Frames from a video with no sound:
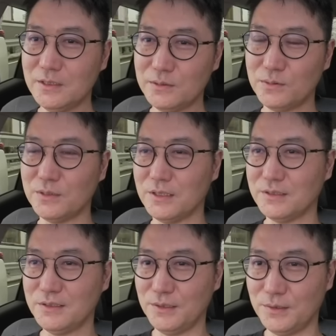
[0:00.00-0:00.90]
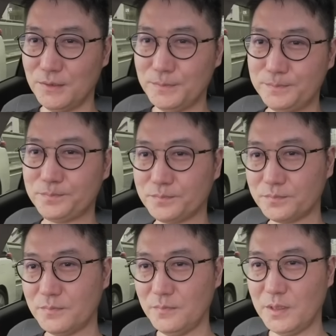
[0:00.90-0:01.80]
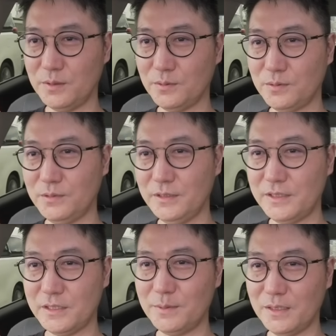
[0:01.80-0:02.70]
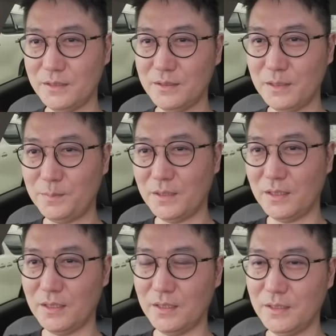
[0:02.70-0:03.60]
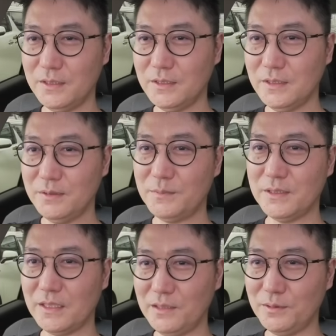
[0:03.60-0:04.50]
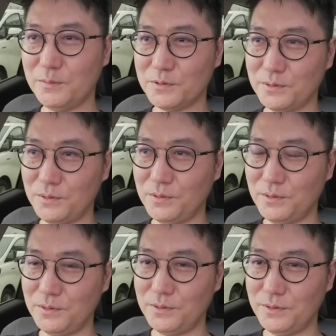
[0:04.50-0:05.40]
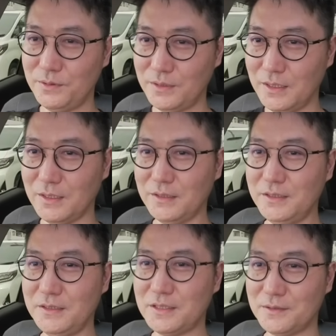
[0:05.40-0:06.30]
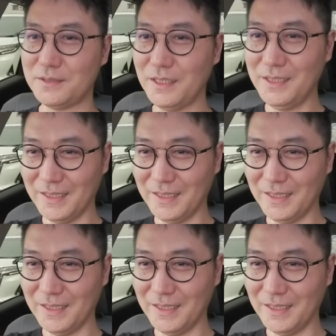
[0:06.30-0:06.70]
そうなんですよまああの一番やっぱ、まあ、何よりもそのね親切で